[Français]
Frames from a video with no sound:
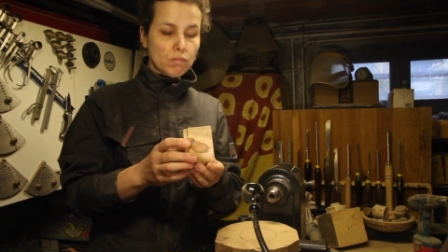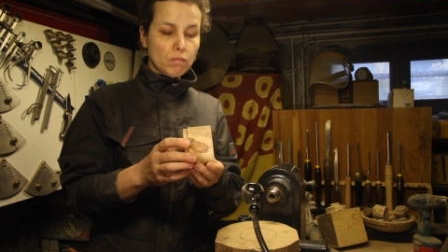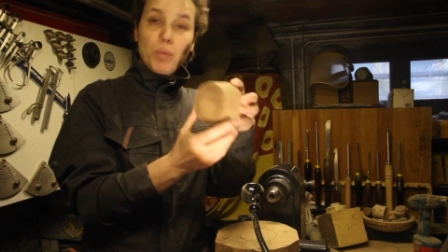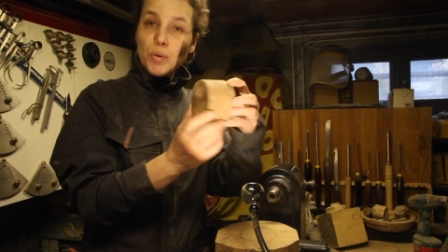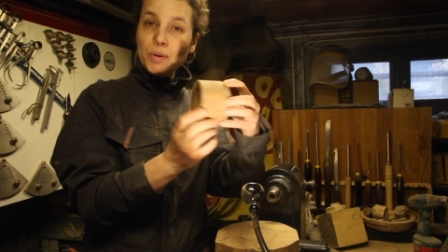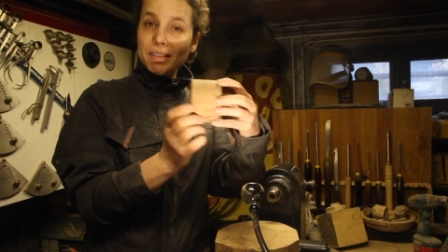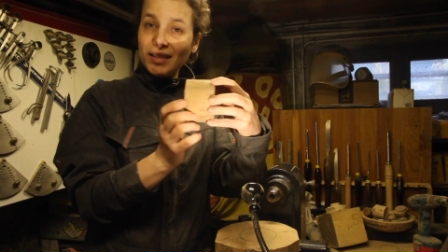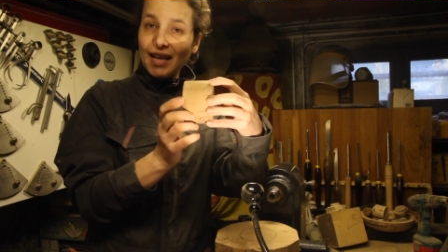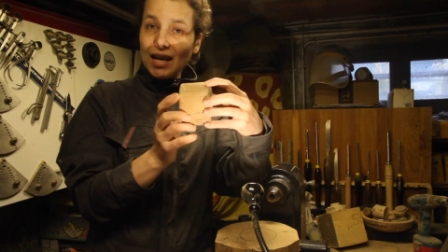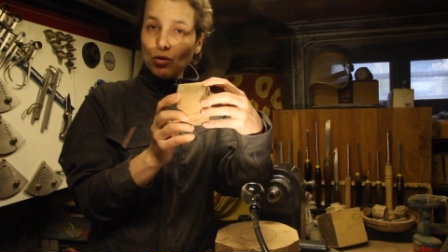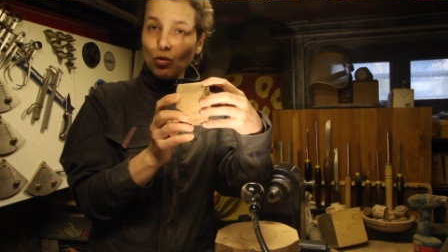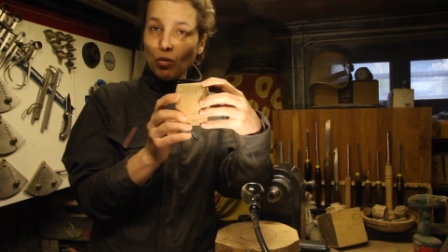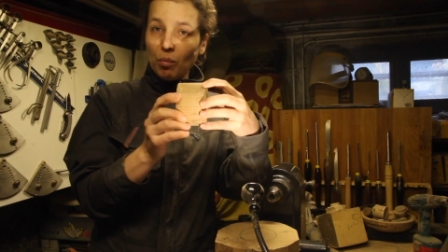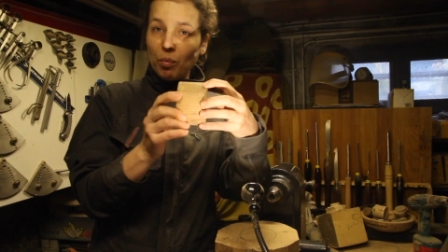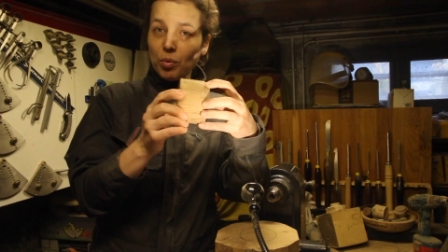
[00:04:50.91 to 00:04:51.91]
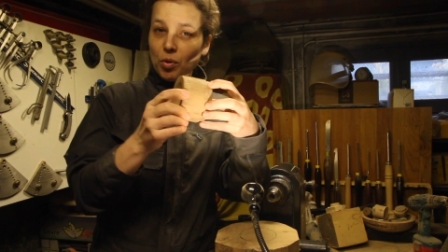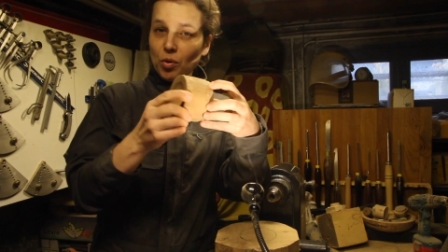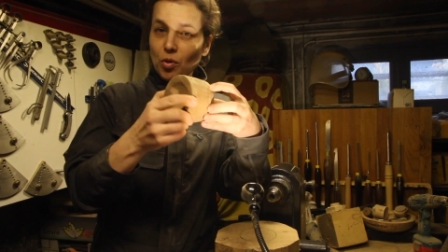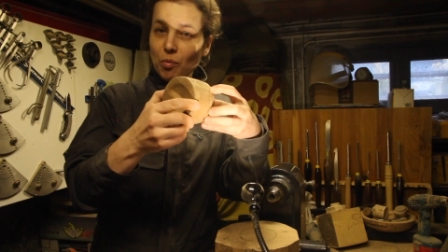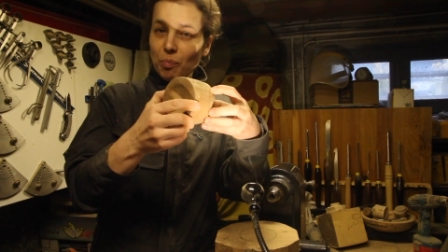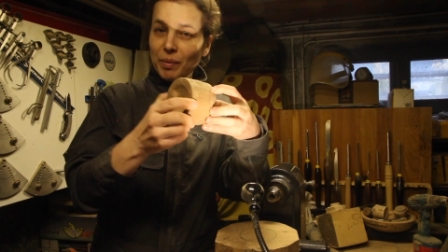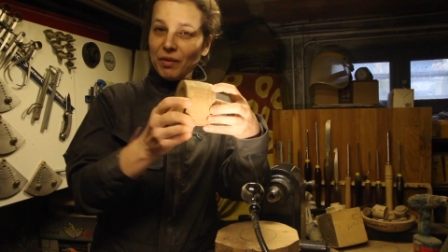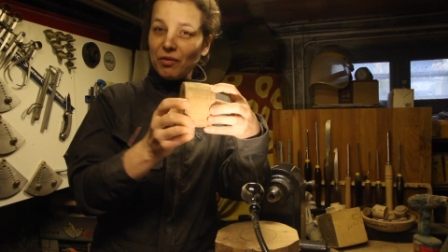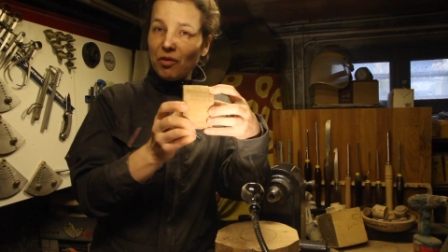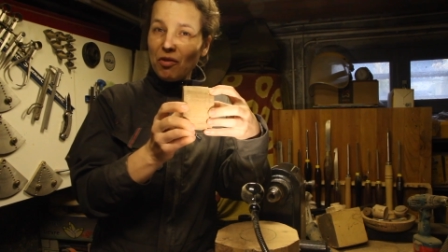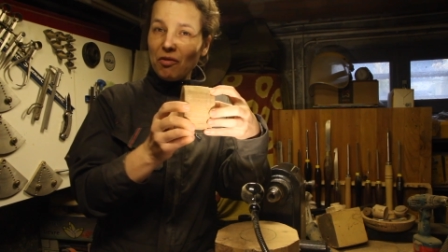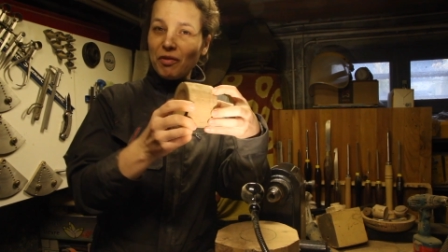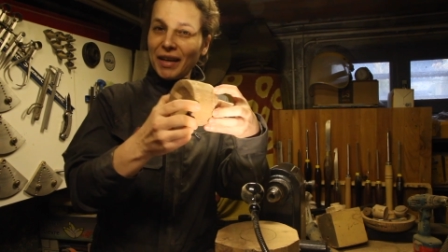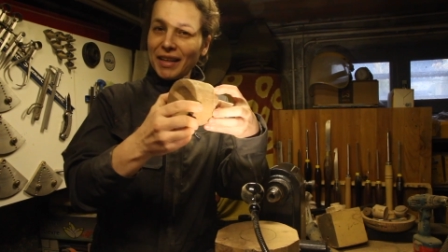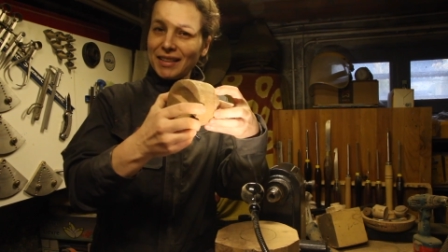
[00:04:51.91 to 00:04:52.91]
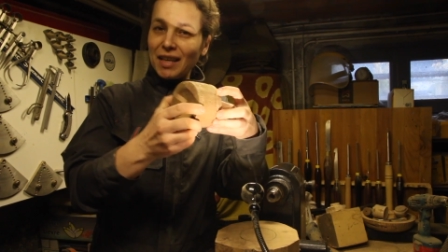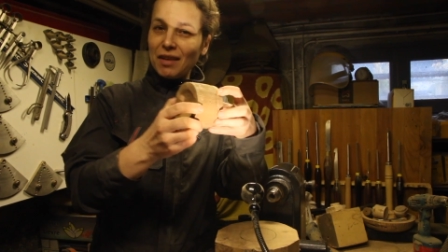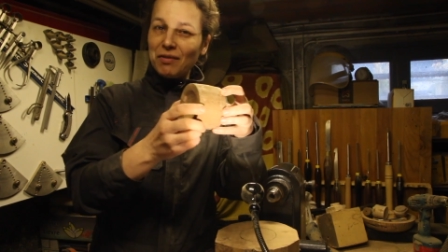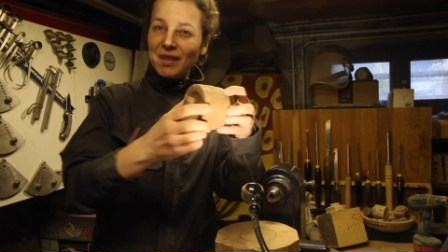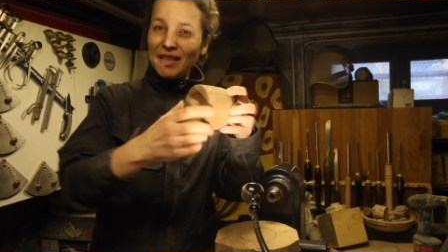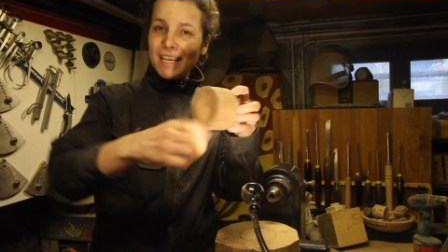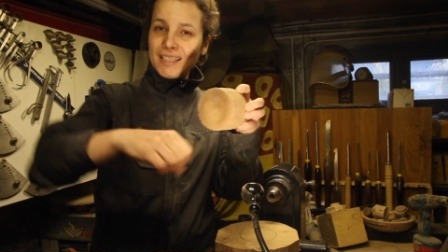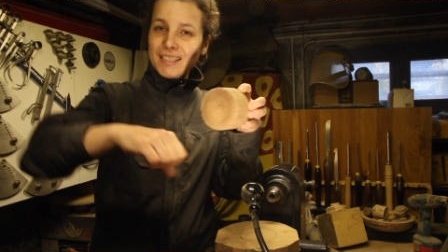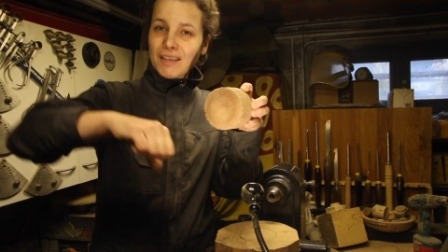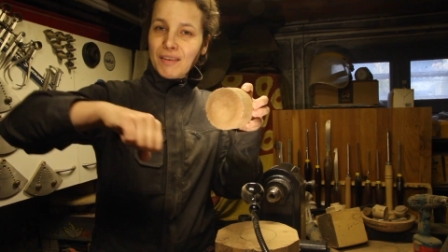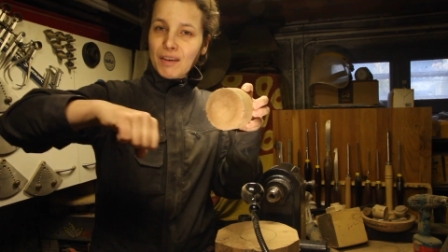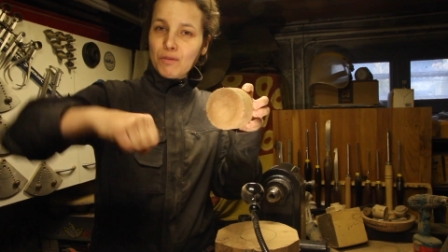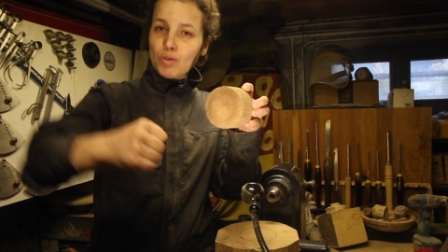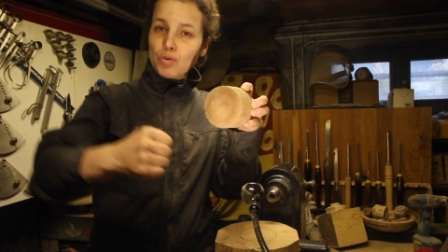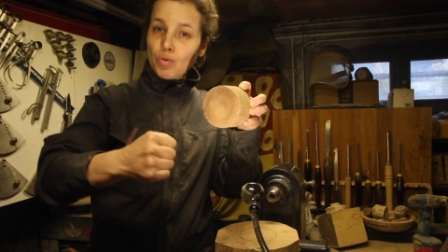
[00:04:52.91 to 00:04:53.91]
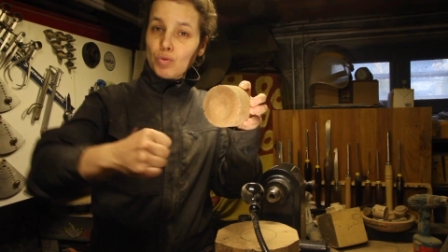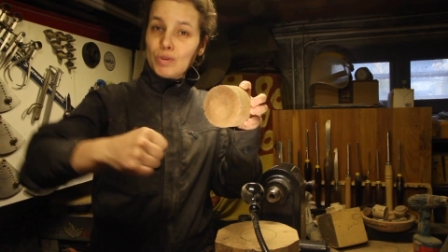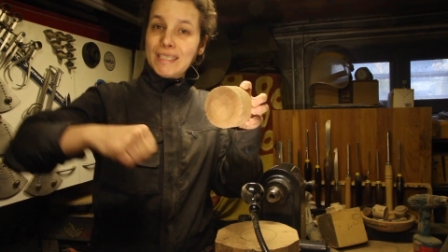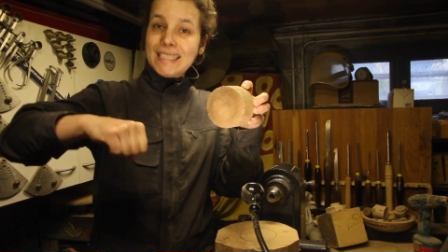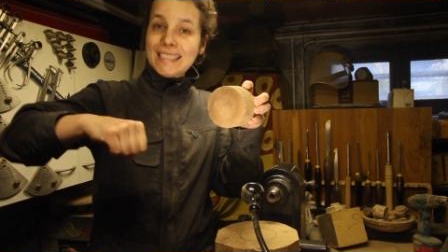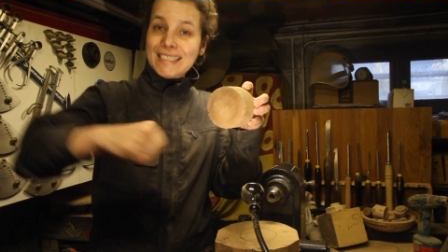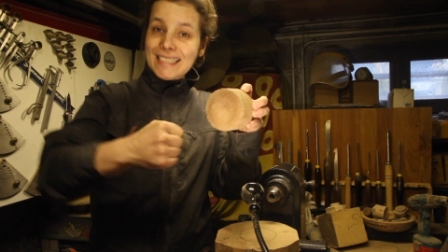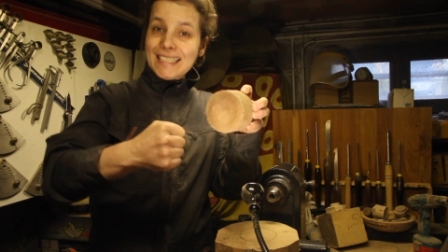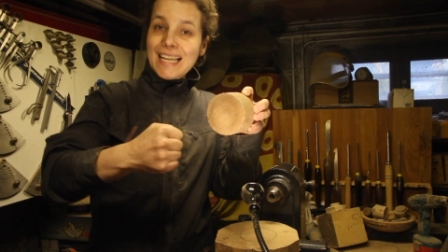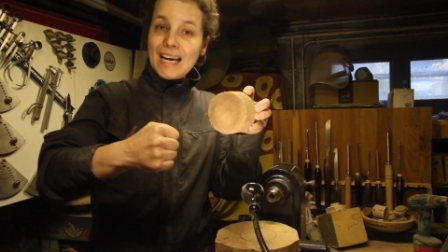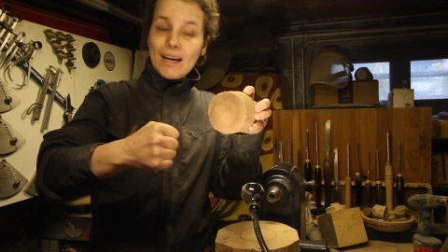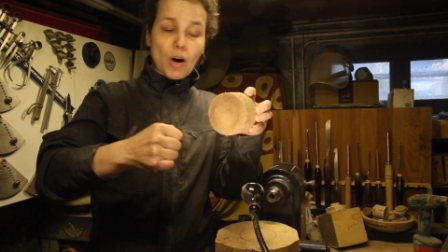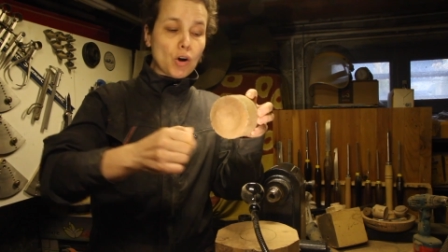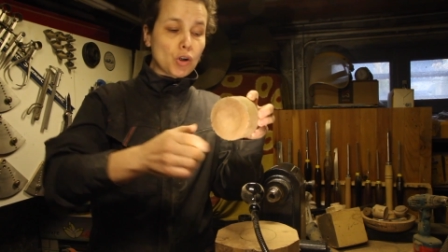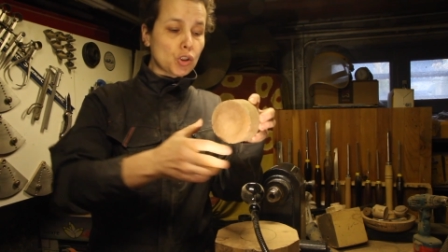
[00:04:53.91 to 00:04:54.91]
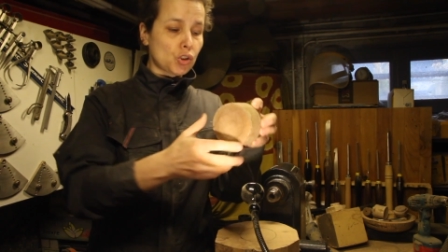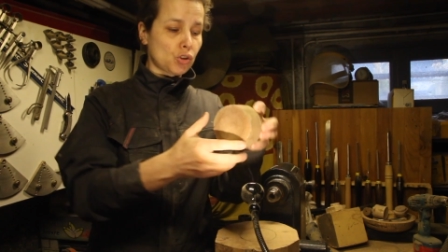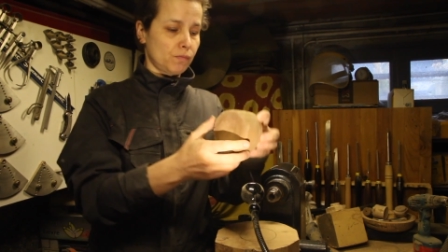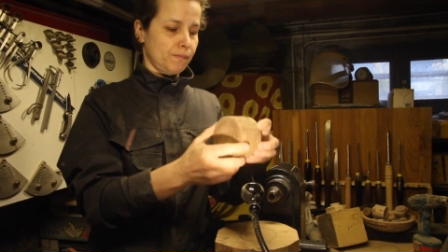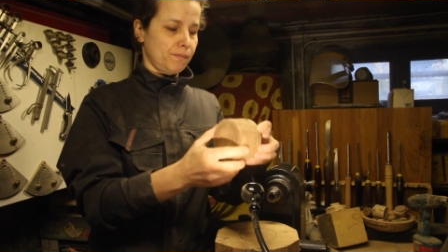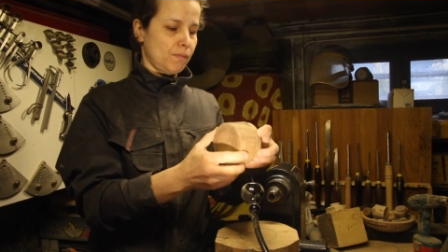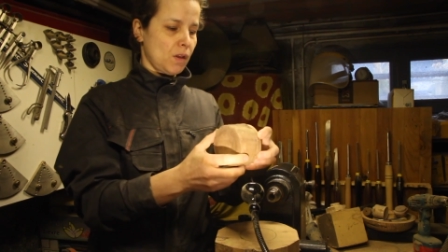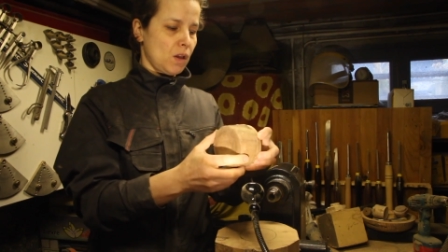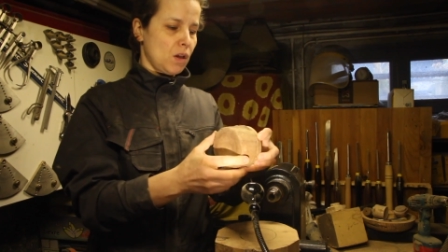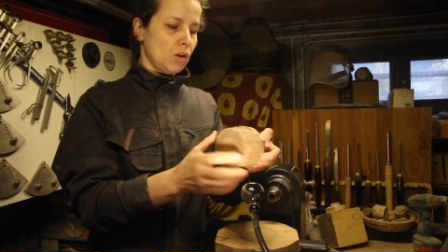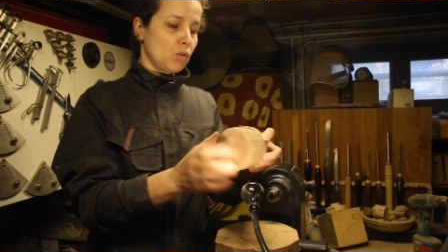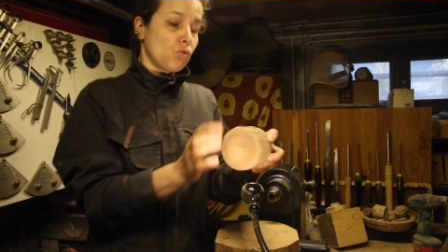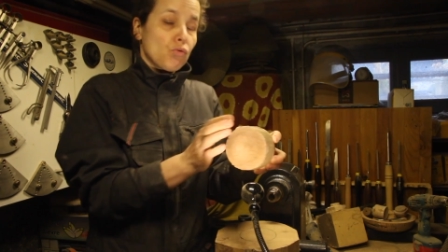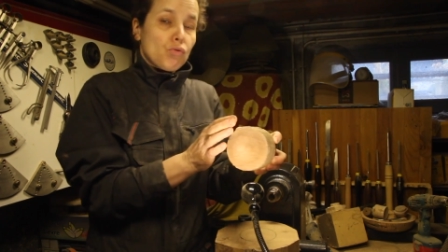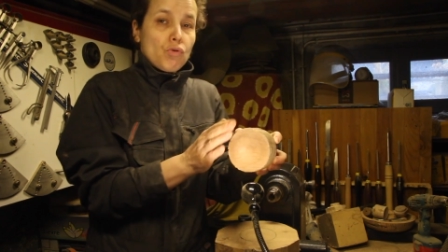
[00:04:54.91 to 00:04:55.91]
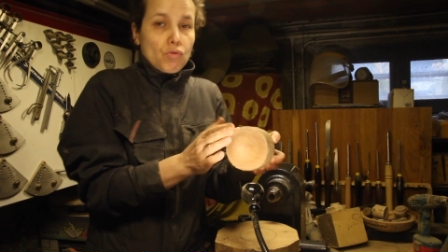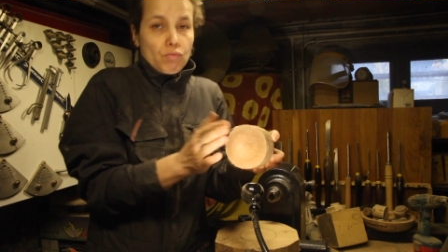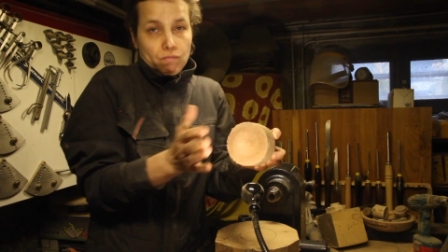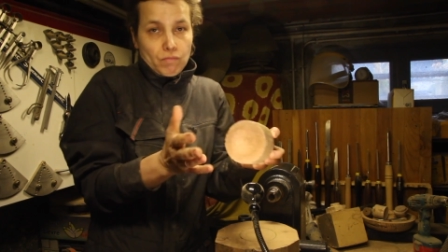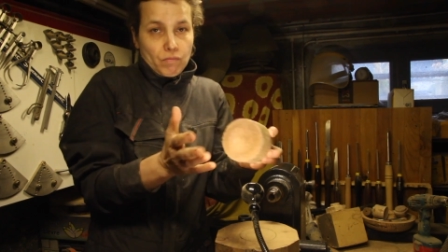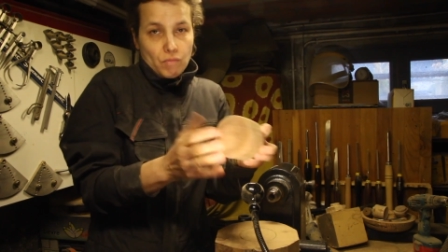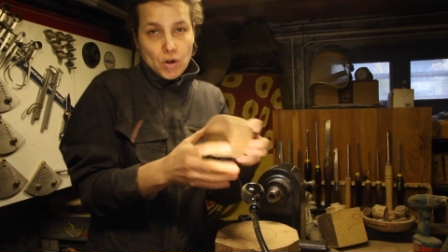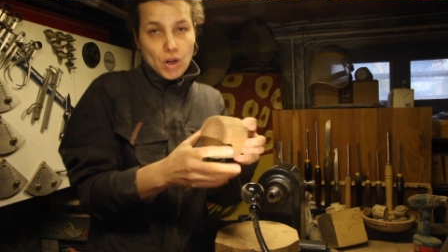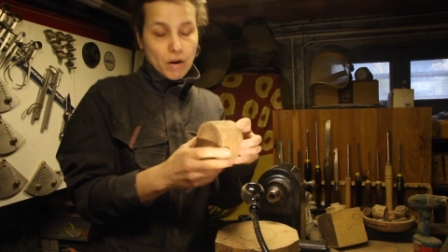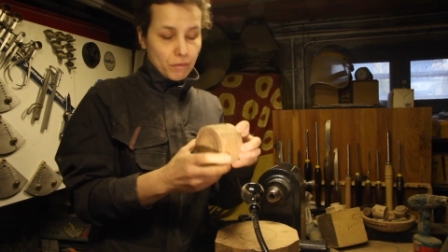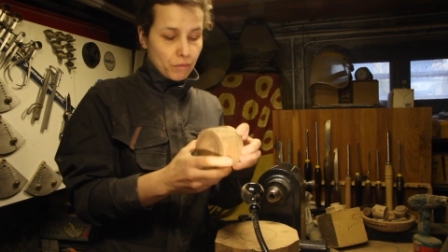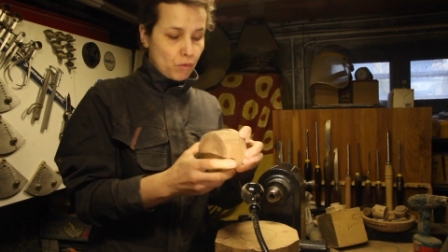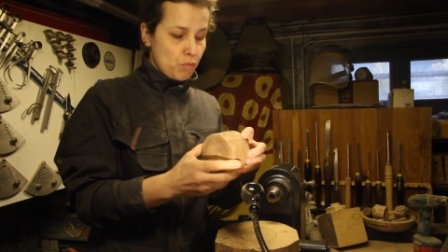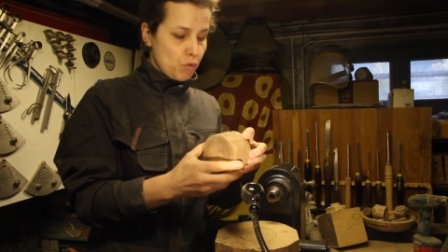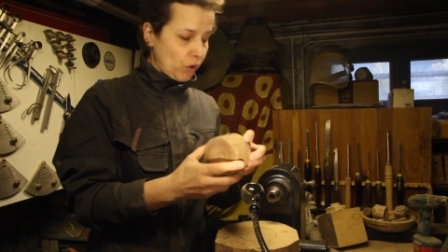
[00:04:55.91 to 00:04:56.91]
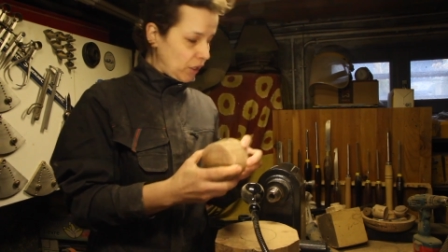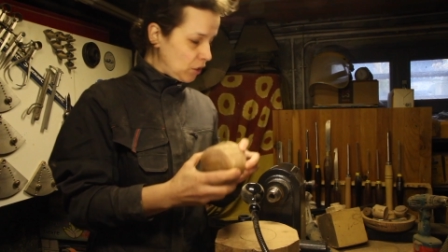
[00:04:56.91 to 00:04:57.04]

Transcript: Plus il sera long, plus le pivot va être efficace avec votre outil s'il accroche. Donc voilà, vaut mieux